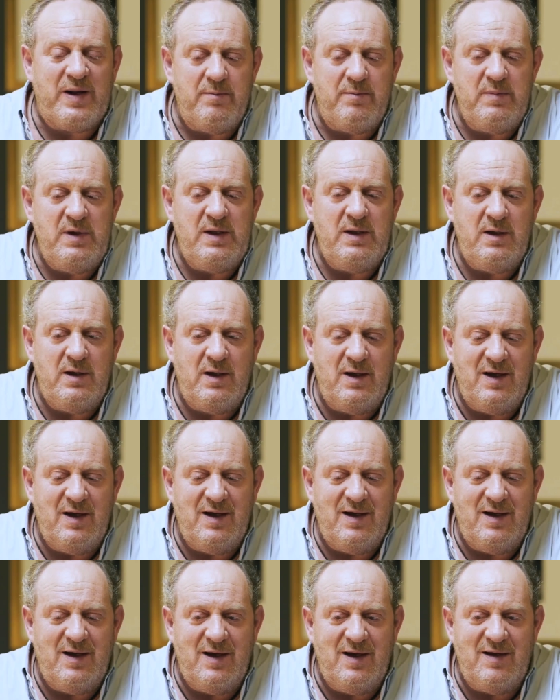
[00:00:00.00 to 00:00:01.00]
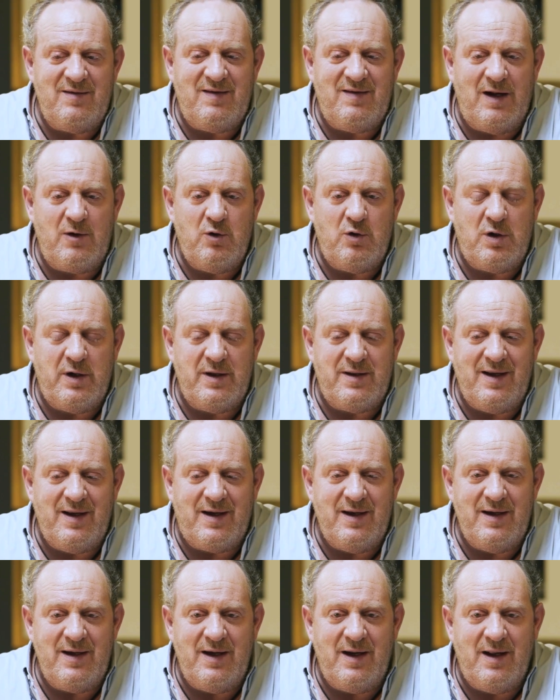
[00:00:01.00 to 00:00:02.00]
mí es algo que te
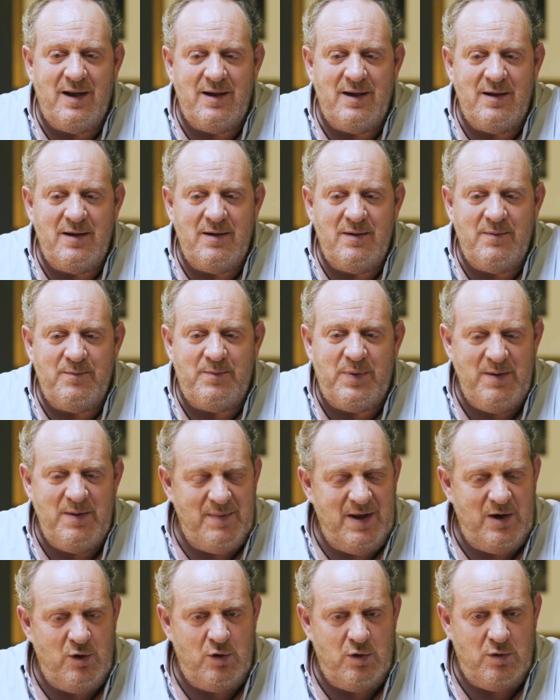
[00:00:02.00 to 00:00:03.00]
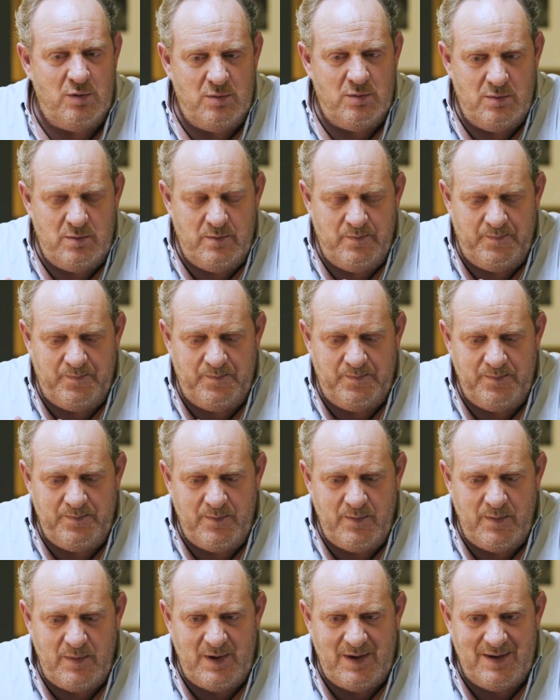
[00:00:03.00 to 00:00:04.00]
genera, primero,
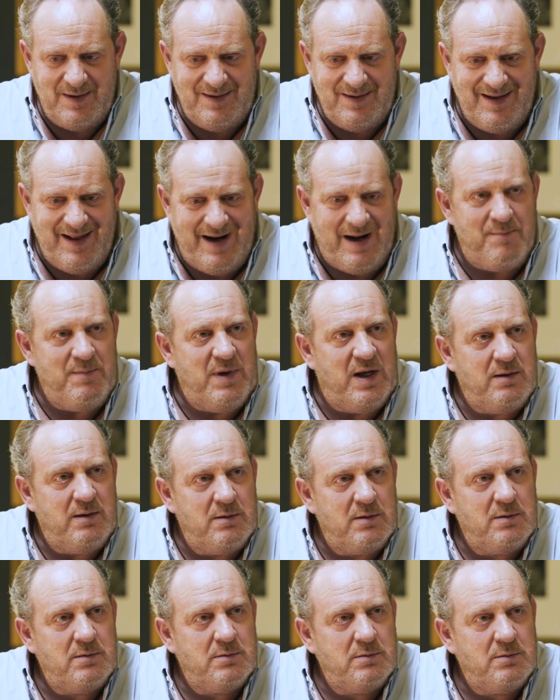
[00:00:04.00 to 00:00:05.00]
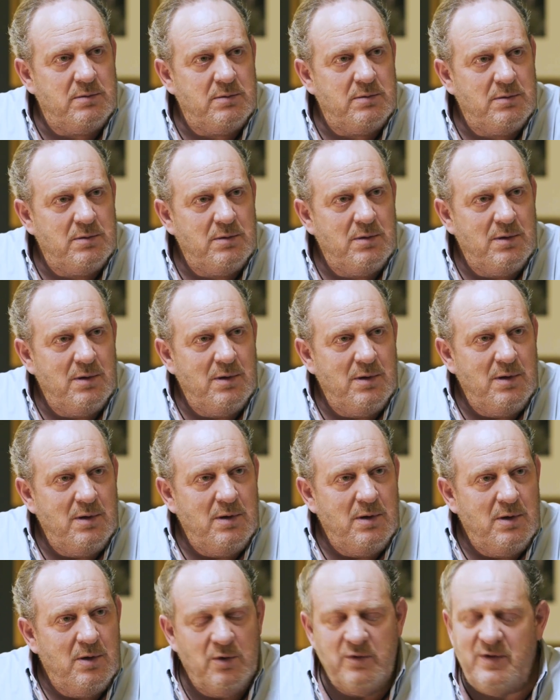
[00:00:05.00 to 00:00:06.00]
drama.
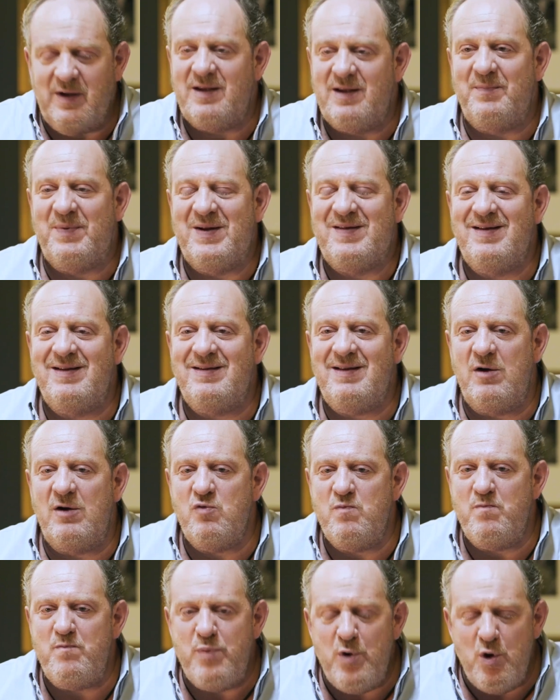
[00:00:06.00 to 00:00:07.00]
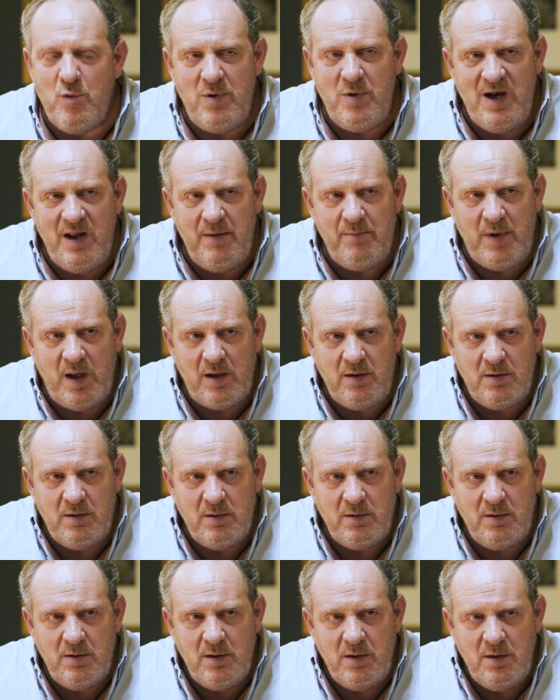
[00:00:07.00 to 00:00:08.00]
O sea, te presentan un problema.
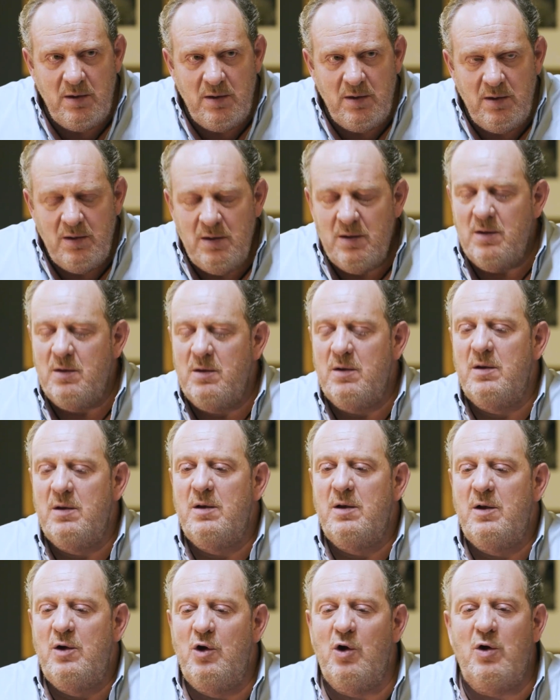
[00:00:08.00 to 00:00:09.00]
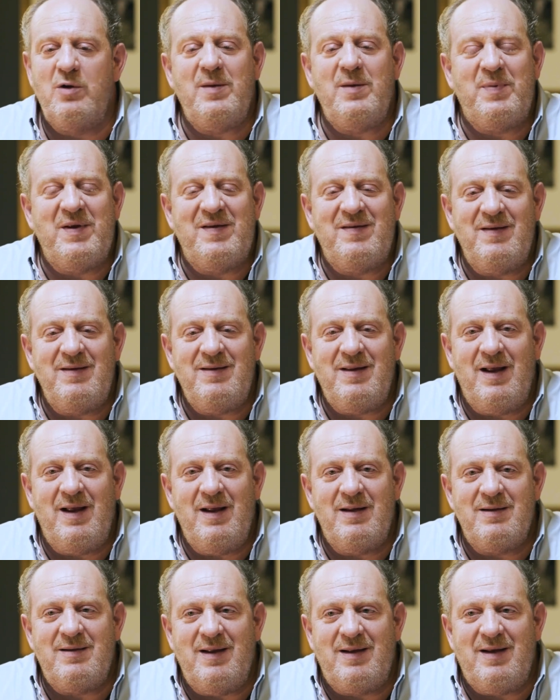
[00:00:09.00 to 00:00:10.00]
Luego te
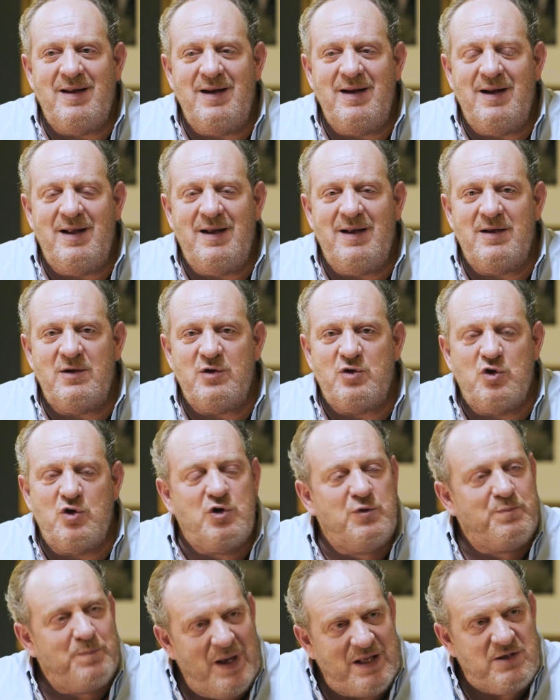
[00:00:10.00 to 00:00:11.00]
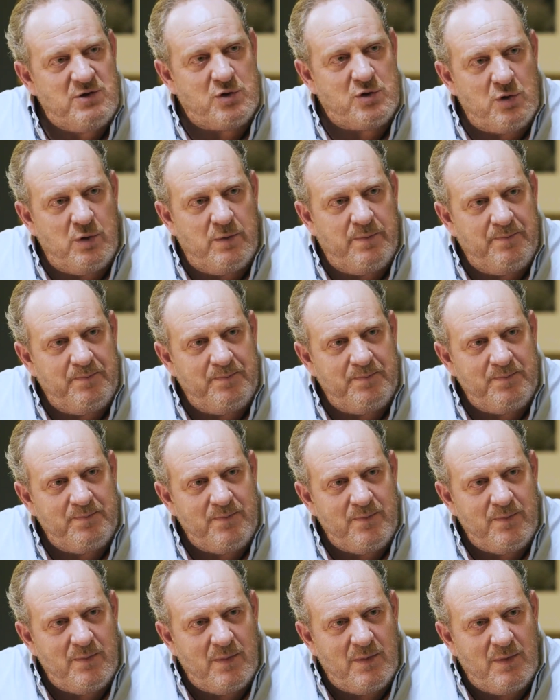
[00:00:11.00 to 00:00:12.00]
presenta, te genera suspenso.
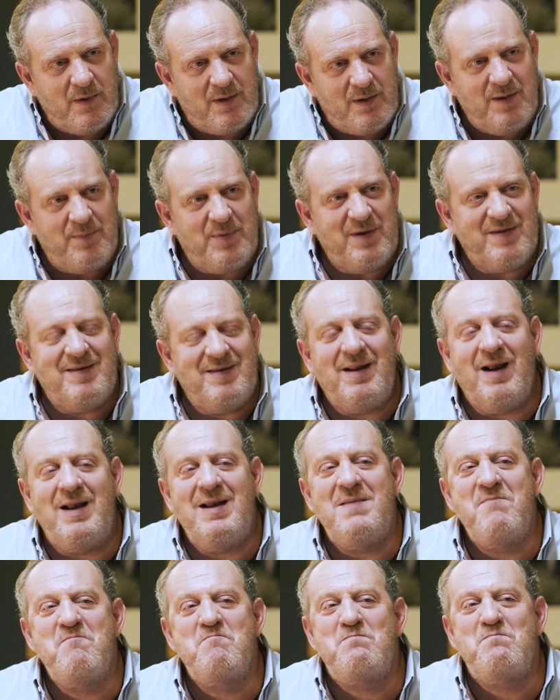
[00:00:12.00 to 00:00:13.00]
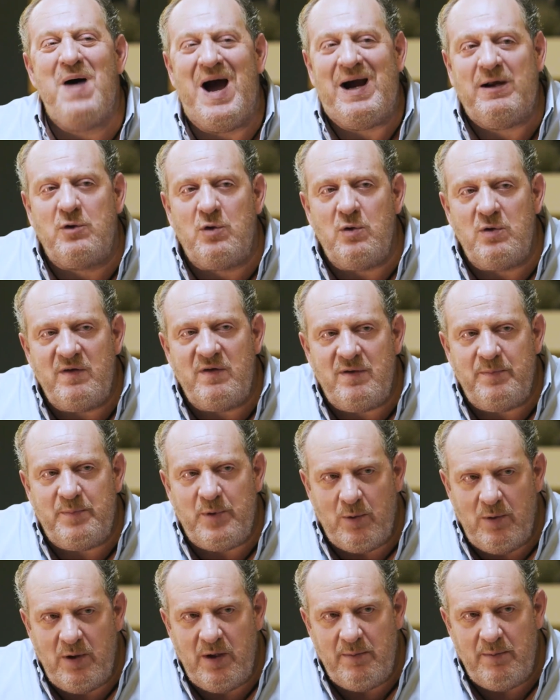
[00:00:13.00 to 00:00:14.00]
te presentan el impacto de ese
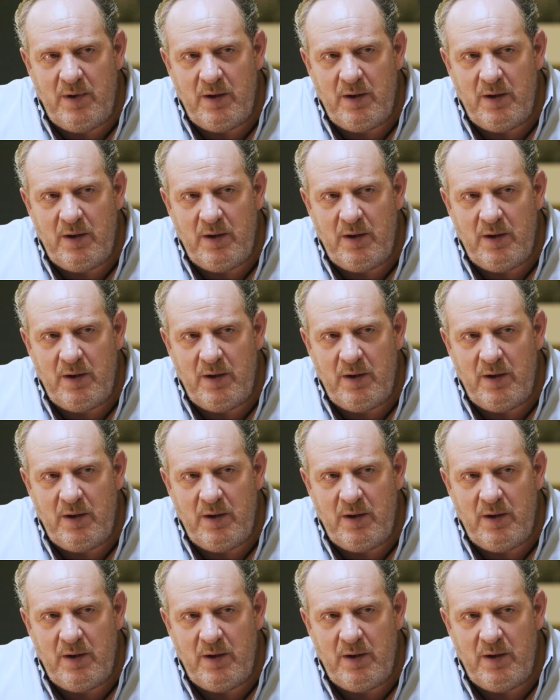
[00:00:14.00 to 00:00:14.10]
problema.